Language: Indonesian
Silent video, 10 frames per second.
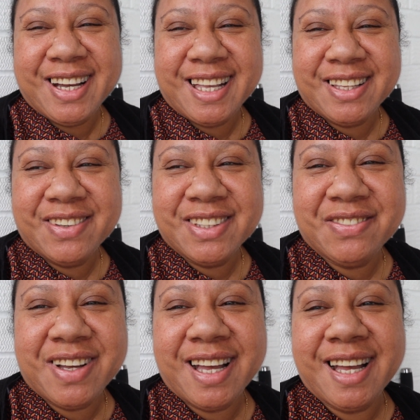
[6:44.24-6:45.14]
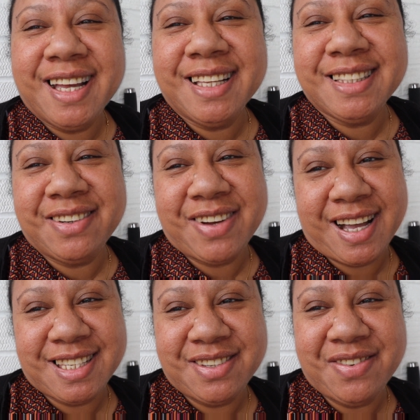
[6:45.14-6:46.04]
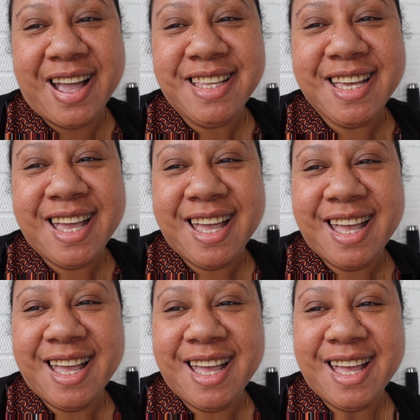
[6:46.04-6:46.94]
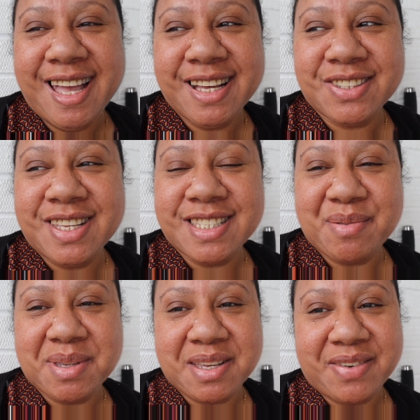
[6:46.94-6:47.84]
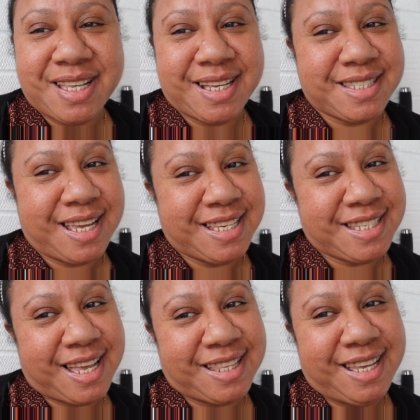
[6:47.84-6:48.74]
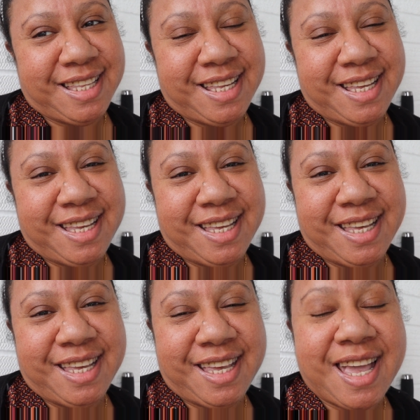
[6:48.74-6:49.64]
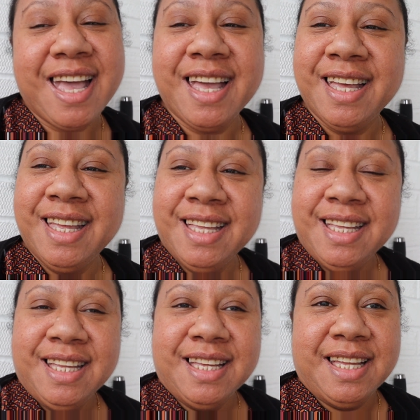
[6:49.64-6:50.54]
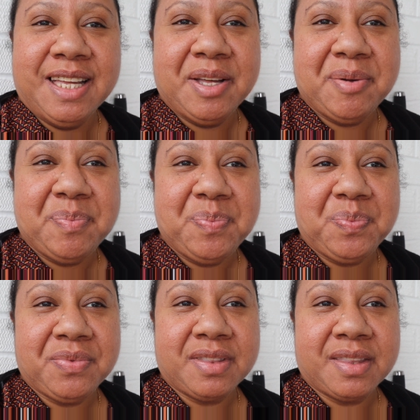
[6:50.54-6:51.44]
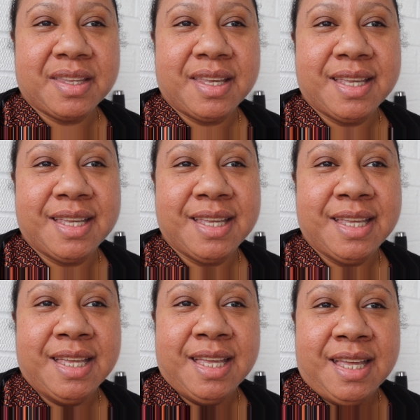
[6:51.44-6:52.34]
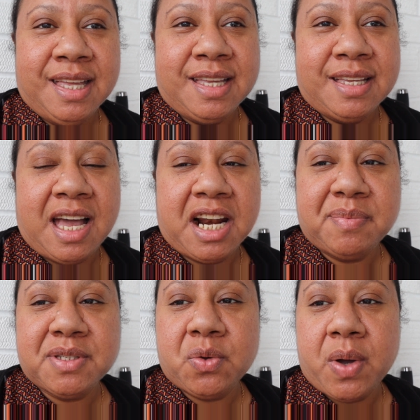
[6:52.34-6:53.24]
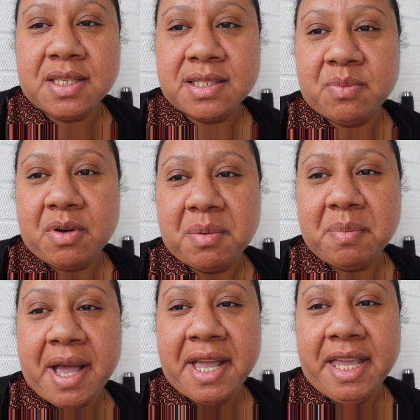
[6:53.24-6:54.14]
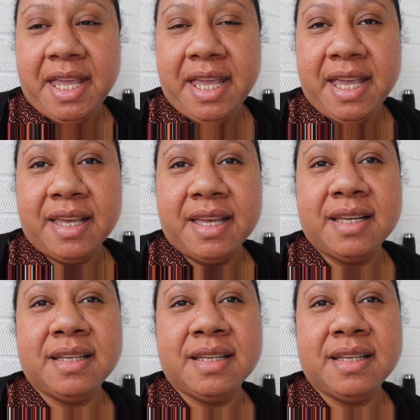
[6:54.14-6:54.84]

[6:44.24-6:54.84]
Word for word: Oke teman-teman, terima kasih banyak sudah sama-sama dengan saya saat ini ya. Um, harap situasi semua membaik